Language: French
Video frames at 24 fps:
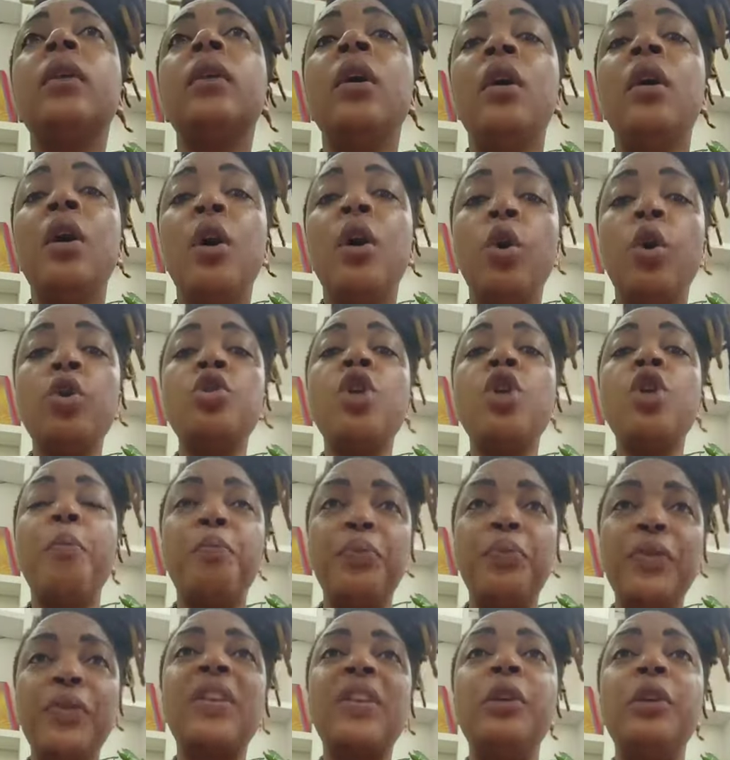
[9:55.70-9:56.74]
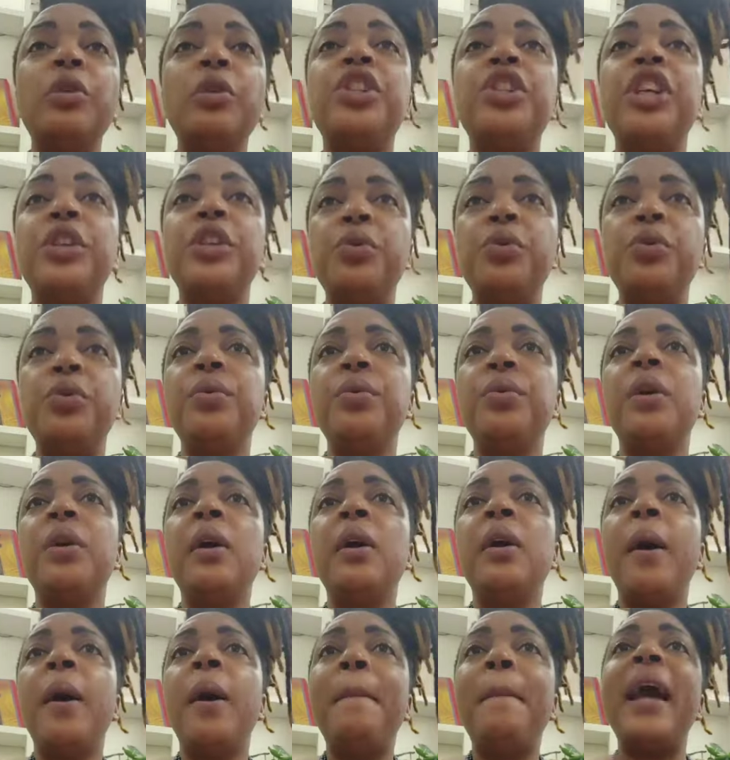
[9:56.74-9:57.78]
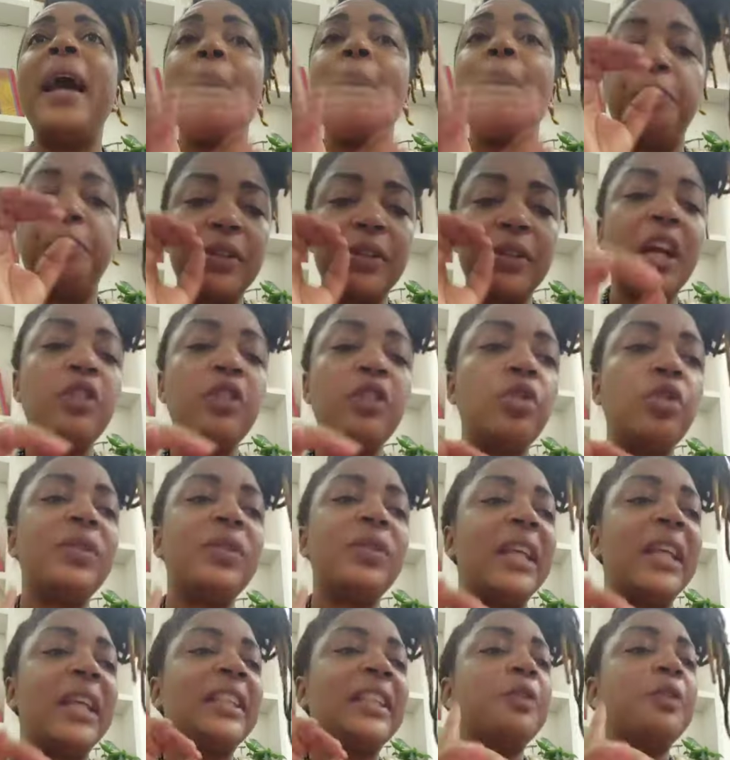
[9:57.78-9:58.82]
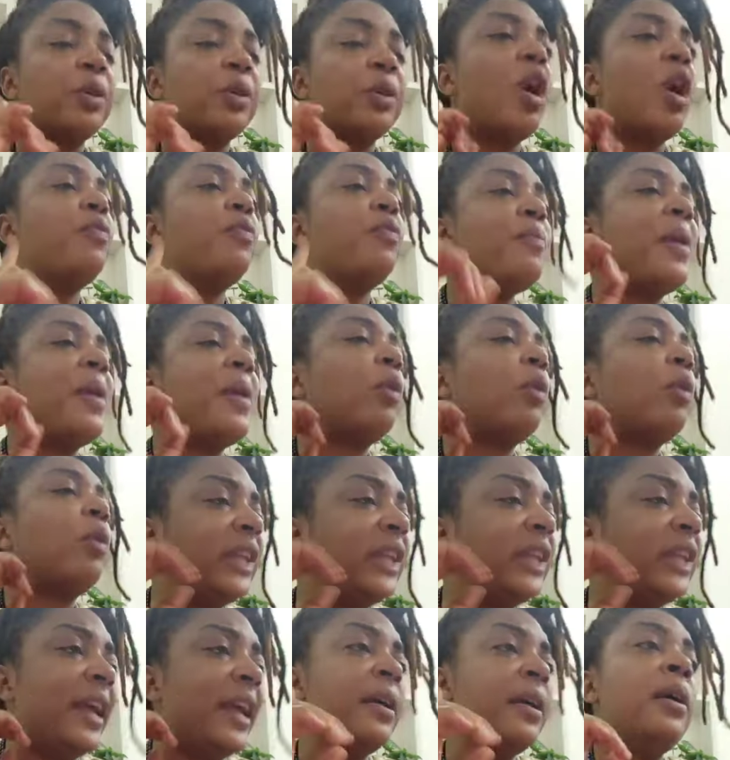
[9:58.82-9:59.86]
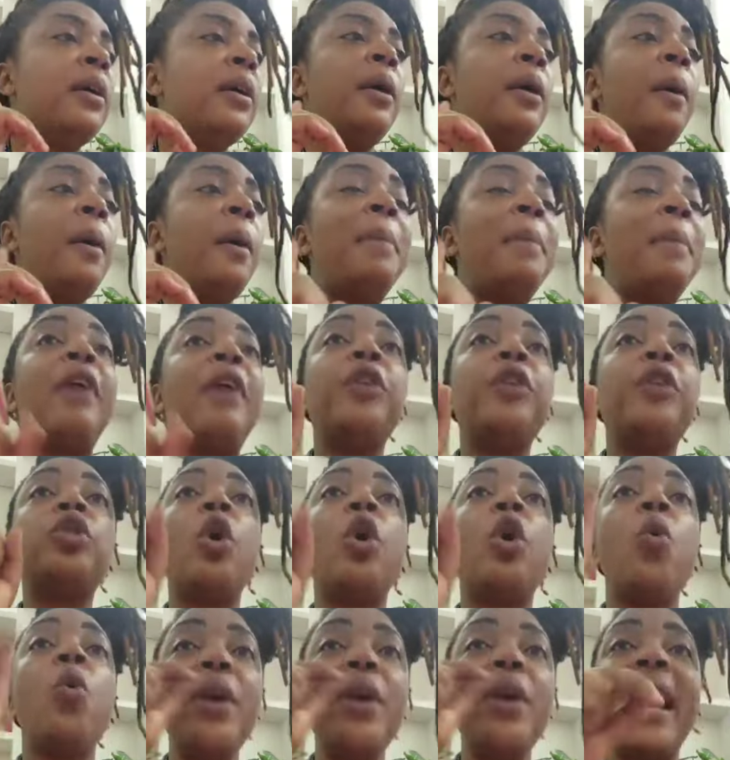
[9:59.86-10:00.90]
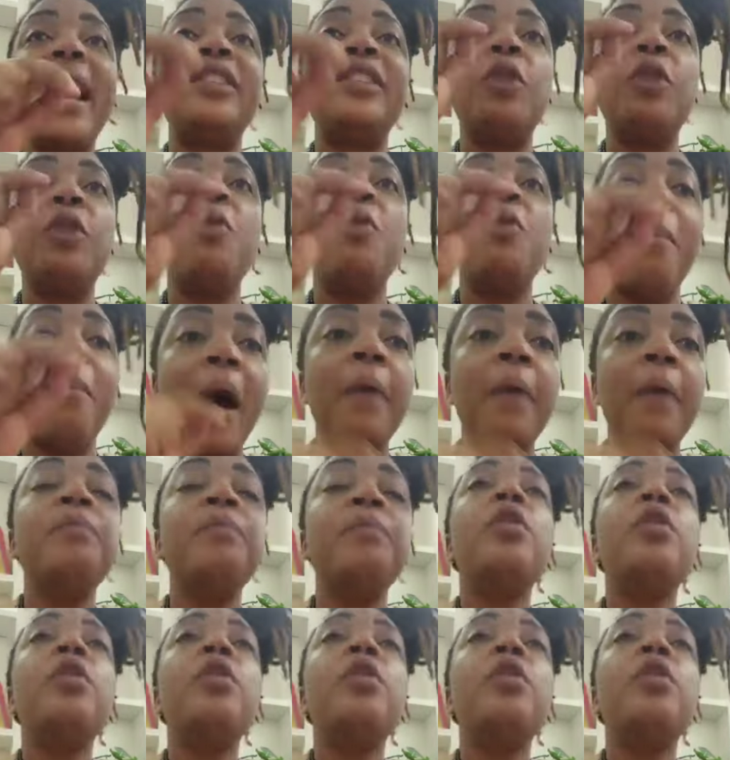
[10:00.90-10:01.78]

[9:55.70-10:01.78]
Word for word: Au nom puissant de Jésus. Par la puissance du Saint-Esprit. Comme vous m'écoutez. Par votre oui à ce moment, je